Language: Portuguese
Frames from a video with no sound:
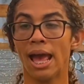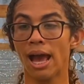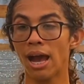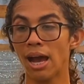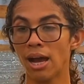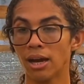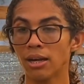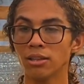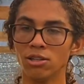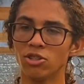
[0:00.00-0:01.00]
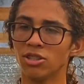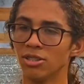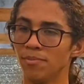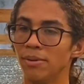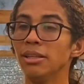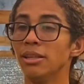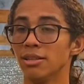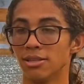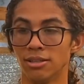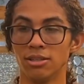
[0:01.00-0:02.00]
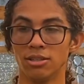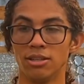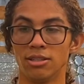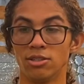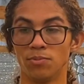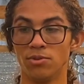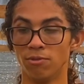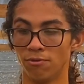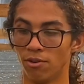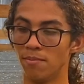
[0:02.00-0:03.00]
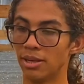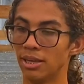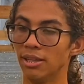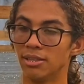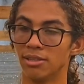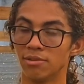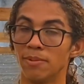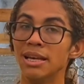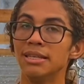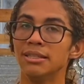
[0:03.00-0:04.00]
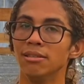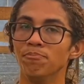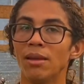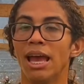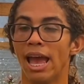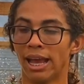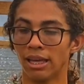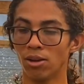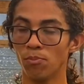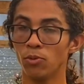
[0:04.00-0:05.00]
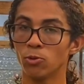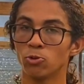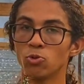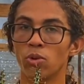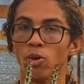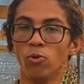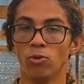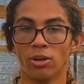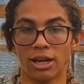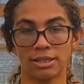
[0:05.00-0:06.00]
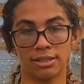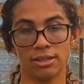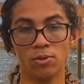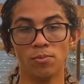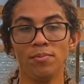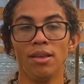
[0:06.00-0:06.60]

A característica assim, bem interessante desse tipo de euforbe aqui, dessa espécie, é que ela possui uma coloração